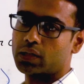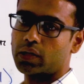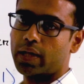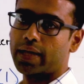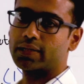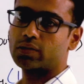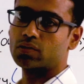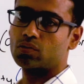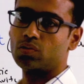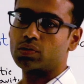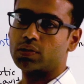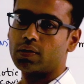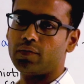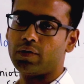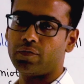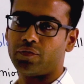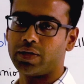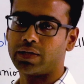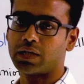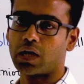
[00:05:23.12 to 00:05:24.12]
যেটা
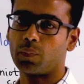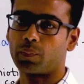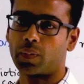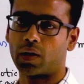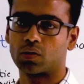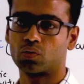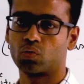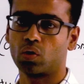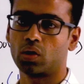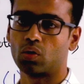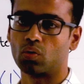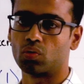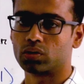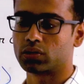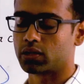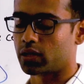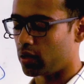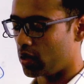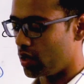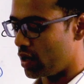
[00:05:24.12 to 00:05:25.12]
এক্সক্লুসিভলি ফিটাল পার্ট তৈরি
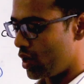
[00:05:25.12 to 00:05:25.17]
করছে